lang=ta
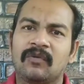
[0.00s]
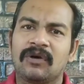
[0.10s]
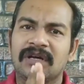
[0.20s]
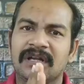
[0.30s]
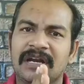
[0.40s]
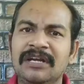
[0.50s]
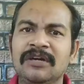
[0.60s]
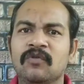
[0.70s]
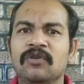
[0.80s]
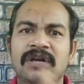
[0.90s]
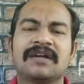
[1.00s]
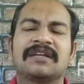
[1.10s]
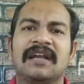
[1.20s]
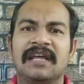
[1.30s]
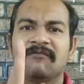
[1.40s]
ஒரு ரெண்டு மூணு
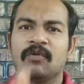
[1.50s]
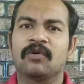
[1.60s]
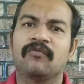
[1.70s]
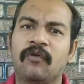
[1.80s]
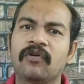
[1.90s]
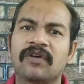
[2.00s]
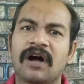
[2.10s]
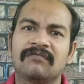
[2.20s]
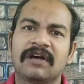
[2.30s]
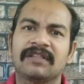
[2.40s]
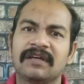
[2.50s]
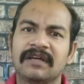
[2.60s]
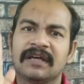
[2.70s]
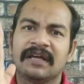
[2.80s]
நாட்கள்ல இவருக்கு ஒரு ஃபோன் கால் வருது